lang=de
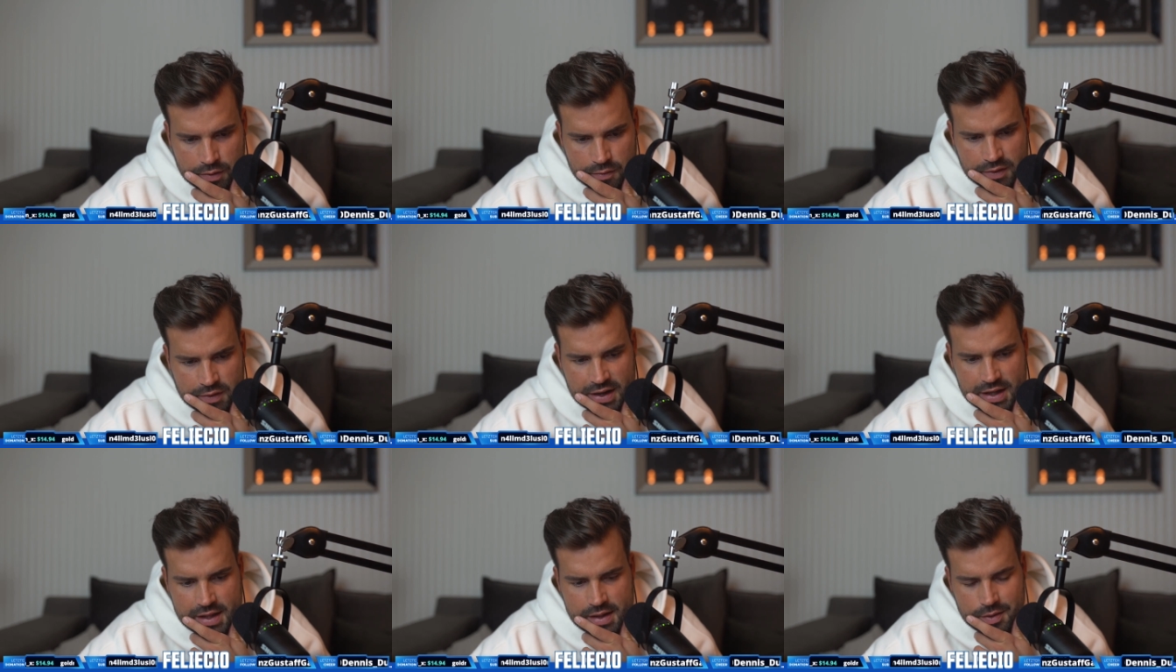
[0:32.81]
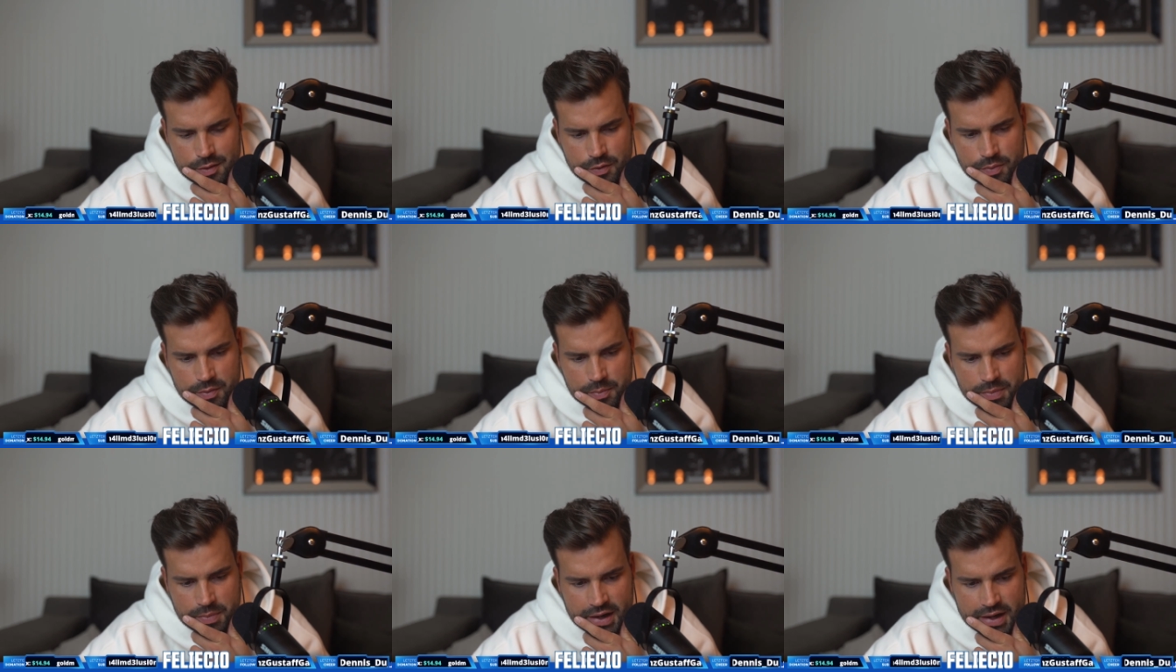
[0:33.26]
weil
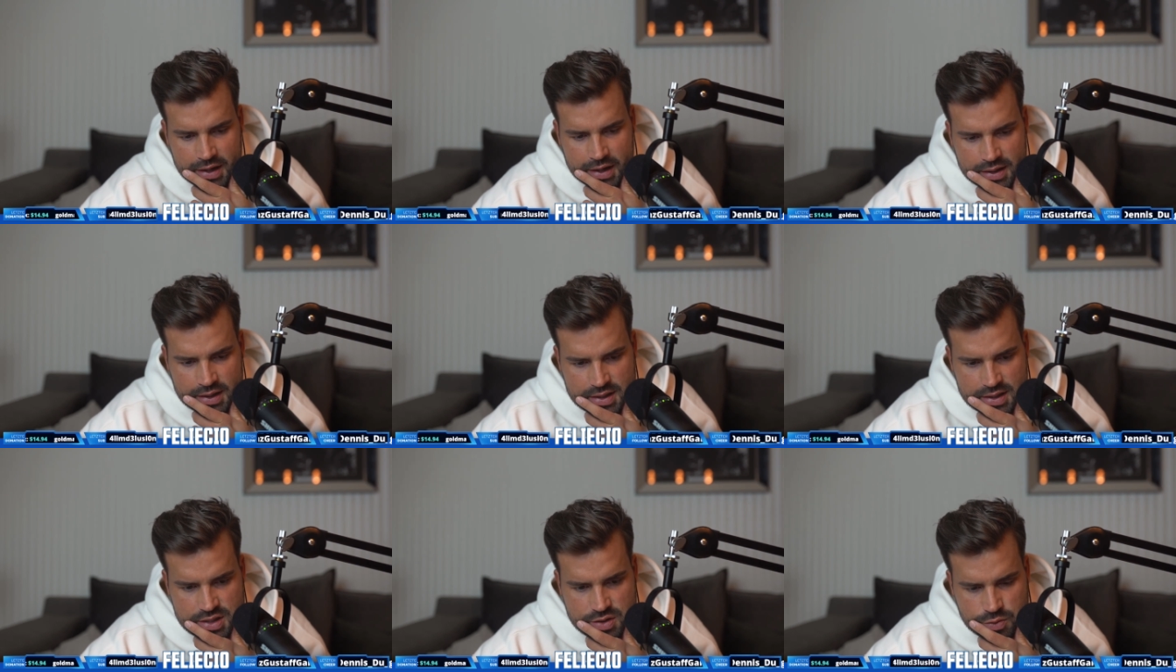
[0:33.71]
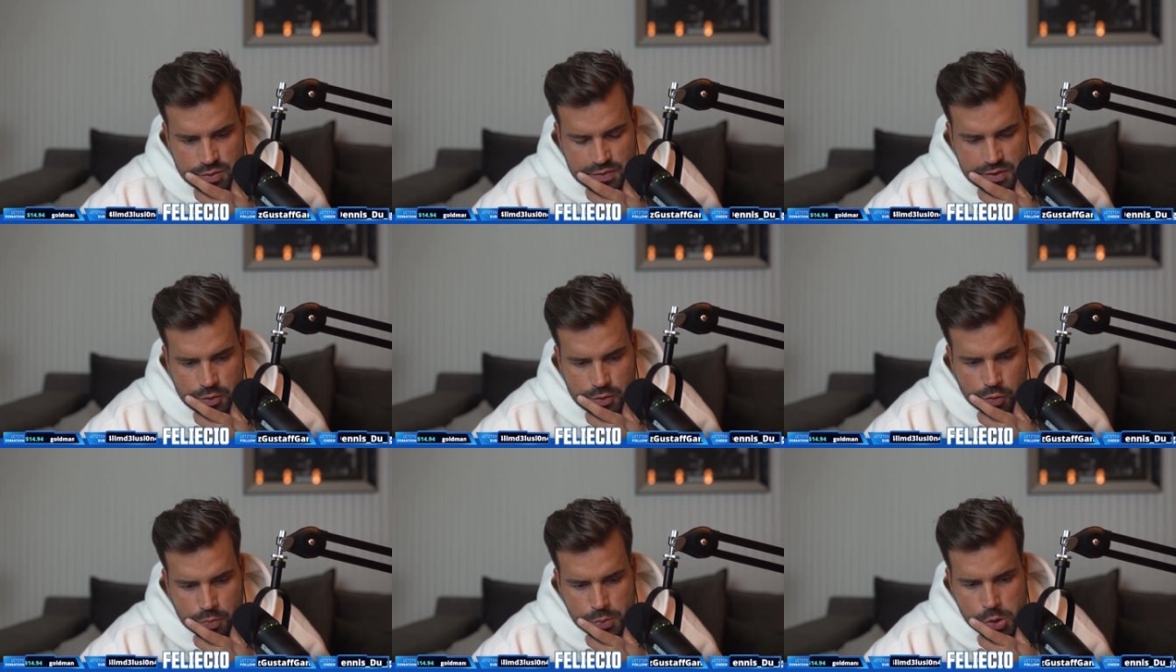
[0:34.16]
Bayern hätte ich
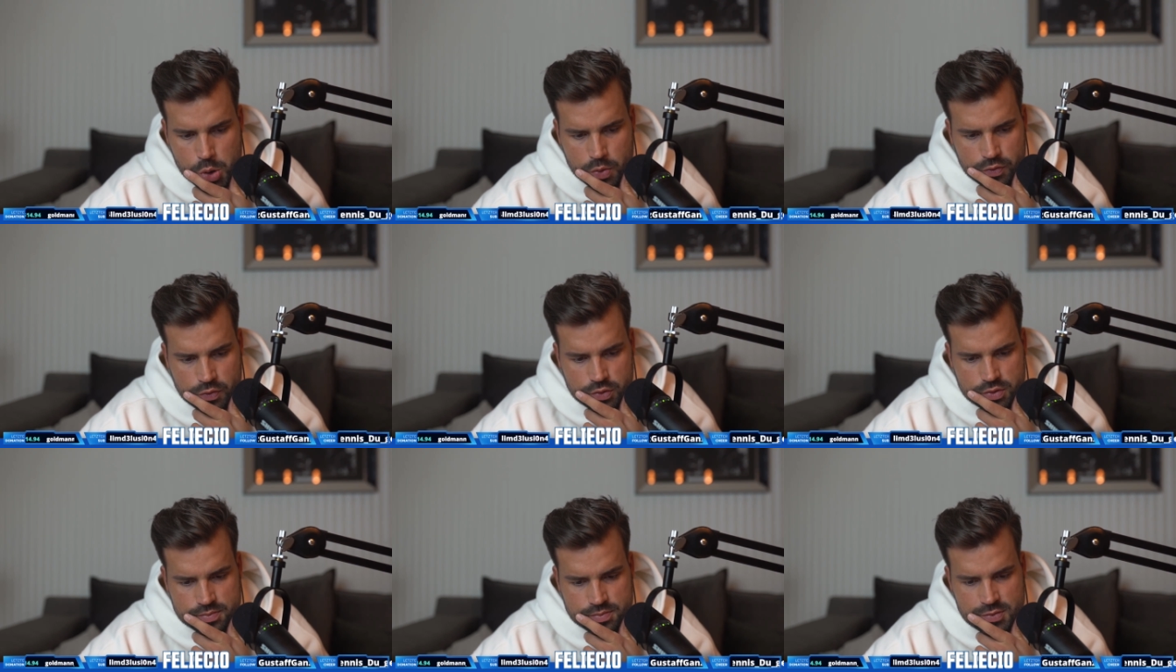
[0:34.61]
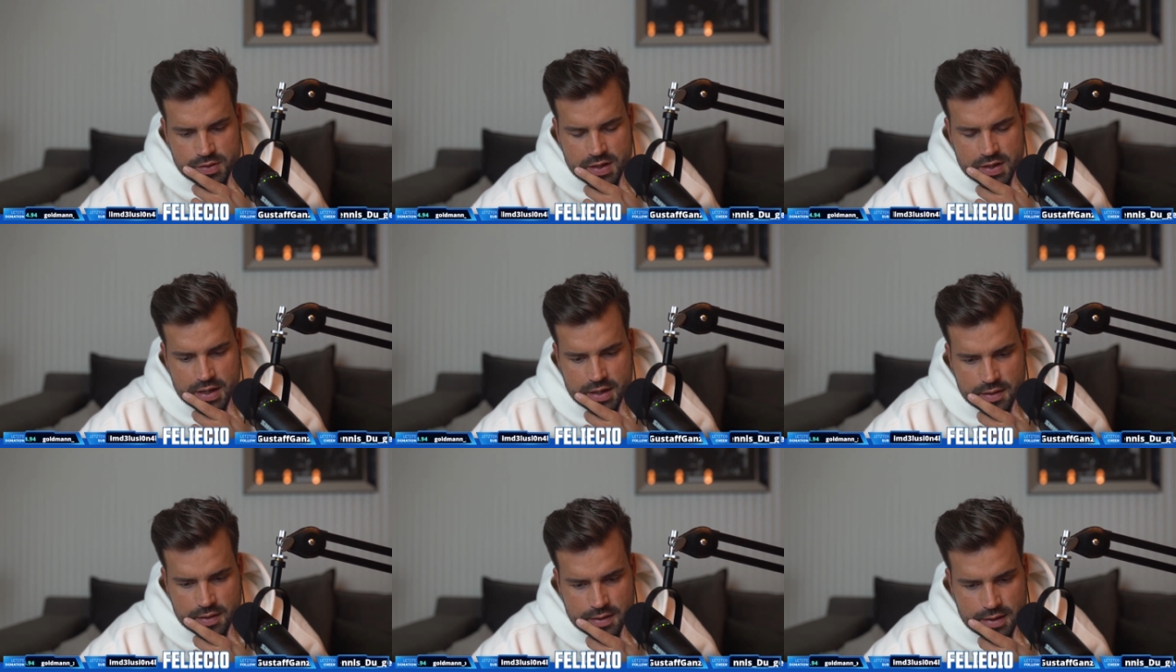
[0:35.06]
irgendwie komisch gefunden, muss
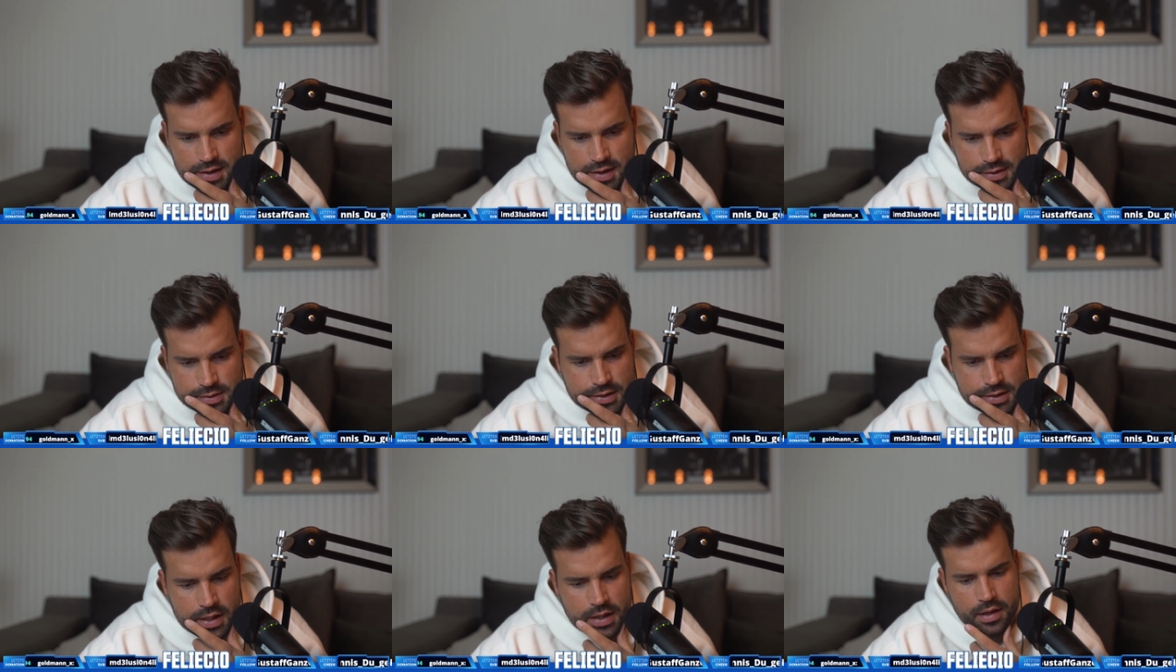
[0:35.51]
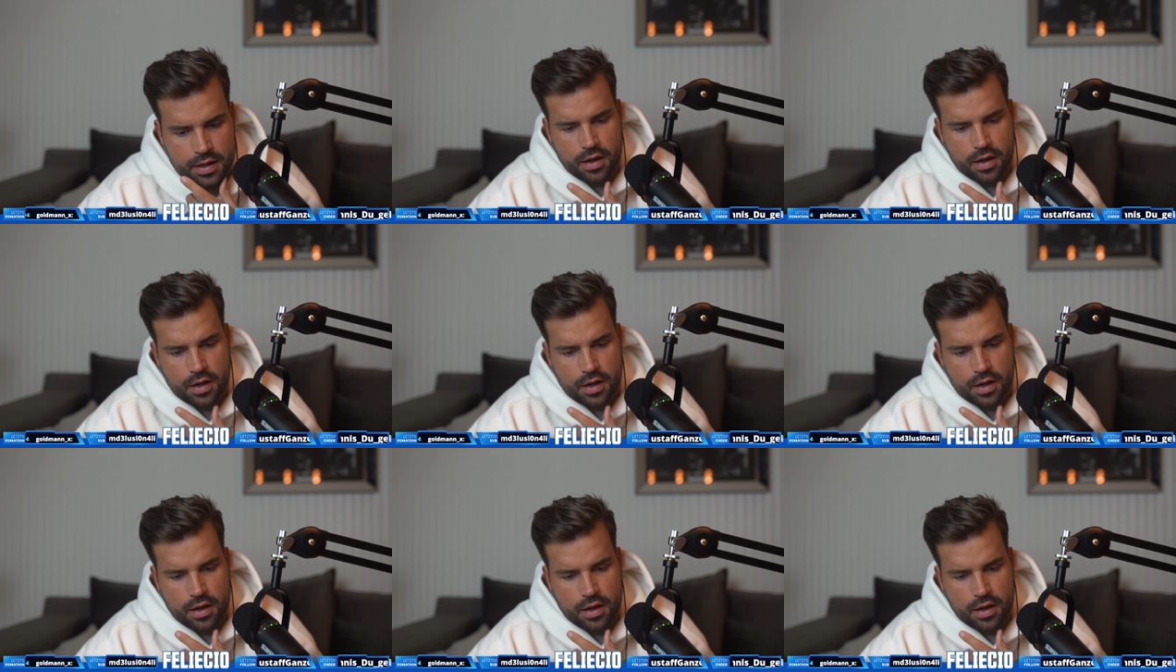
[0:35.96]
ich ehrlich sagen.